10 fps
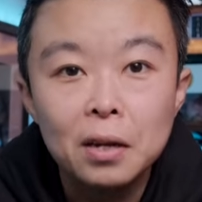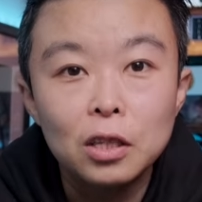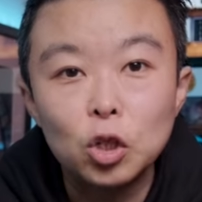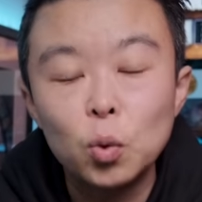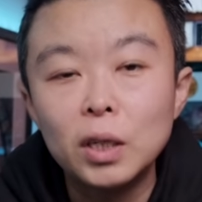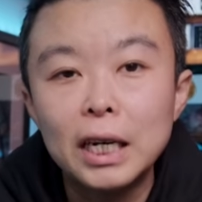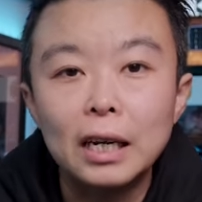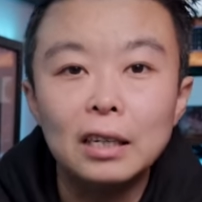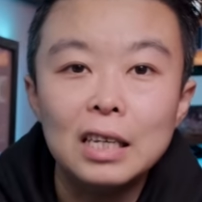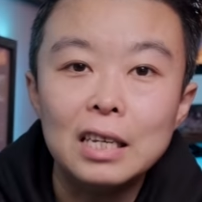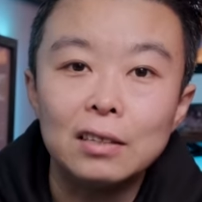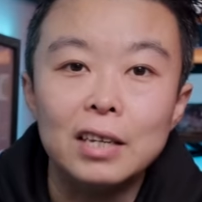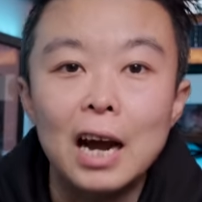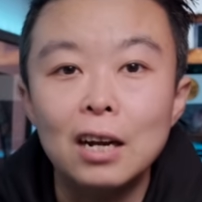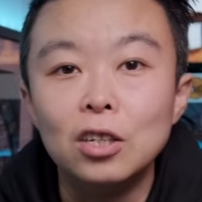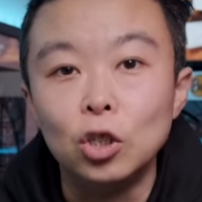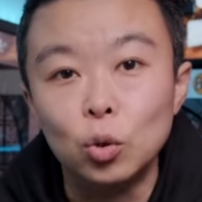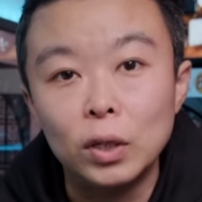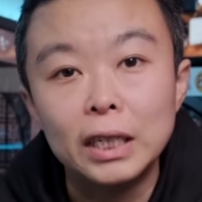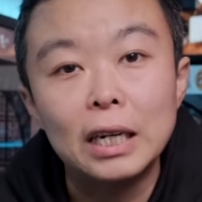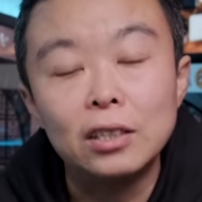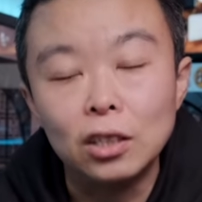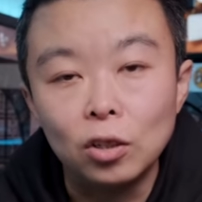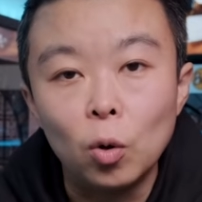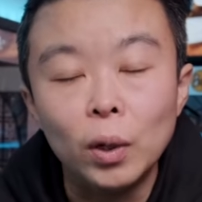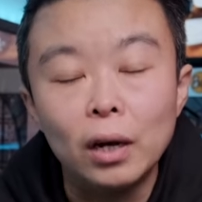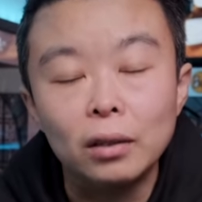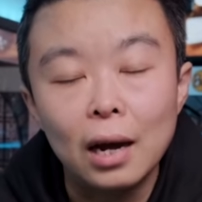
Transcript: 那说这个的意思呀，是说这个镜头呢，